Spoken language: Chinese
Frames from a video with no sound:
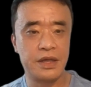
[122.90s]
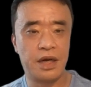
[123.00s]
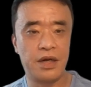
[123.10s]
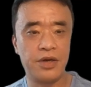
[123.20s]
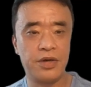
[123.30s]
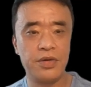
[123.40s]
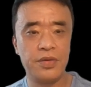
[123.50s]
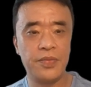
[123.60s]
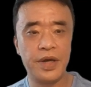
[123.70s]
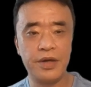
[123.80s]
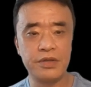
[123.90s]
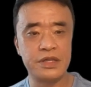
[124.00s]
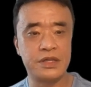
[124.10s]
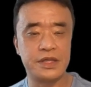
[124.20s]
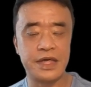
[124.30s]
N 二六没有
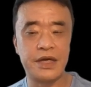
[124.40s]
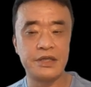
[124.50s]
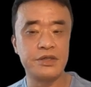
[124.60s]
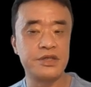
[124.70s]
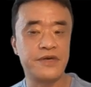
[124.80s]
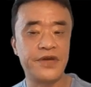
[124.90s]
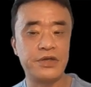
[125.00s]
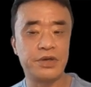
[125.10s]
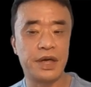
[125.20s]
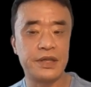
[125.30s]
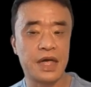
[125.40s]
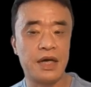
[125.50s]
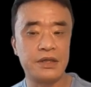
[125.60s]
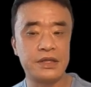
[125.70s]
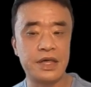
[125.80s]
此前星舰飞船
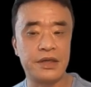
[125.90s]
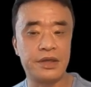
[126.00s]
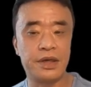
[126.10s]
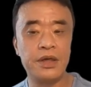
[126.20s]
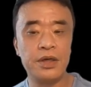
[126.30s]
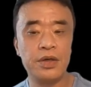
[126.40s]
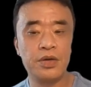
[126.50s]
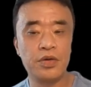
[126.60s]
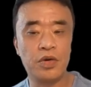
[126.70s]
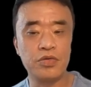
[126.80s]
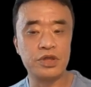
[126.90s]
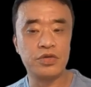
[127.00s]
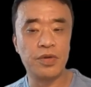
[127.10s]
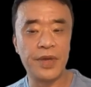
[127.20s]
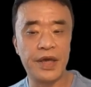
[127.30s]
常见的控制
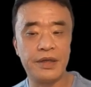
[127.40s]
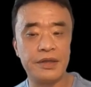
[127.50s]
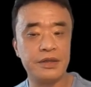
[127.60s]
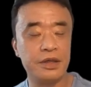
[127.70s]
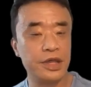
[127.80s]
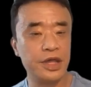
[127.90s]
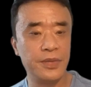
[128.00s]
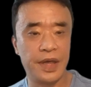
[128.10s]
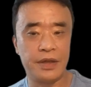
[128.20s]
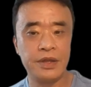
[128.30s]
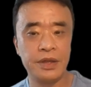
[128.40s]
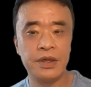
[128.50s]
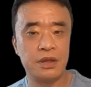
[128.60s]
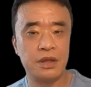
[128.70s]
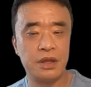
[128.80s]
舵面和翼面，
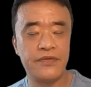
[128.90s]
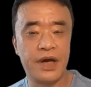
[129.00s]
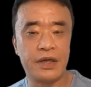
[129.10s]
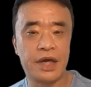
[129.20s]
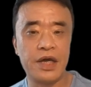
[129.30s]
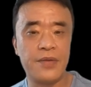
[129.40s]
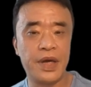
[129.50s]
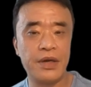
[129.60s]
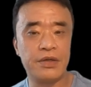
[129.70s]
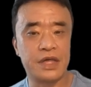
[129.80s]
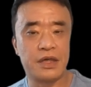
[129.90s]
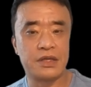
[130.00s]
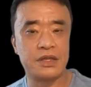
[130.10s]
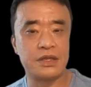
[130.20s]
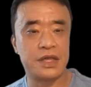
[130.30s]
另外它也没有像
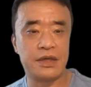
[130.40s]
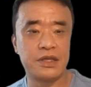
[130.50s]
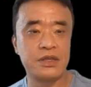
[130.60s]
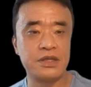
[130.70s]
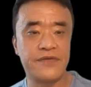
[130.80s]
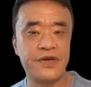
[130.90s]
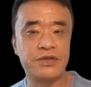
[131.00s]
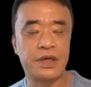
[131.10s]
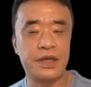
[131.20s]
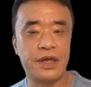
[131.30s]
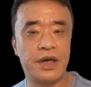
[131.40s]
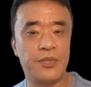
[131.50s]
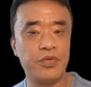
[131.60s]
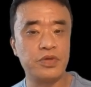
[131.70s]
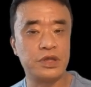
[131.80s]
此前的星舰飞船那样
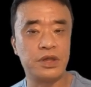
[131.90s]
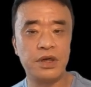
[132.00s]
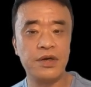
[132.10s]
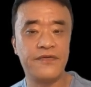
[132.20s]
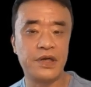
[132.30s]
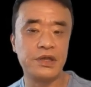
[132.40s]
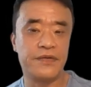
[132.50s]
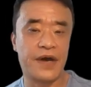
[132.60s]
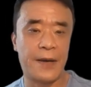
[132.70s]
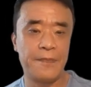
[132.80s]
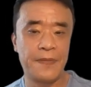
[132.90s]
铺设防热瓦。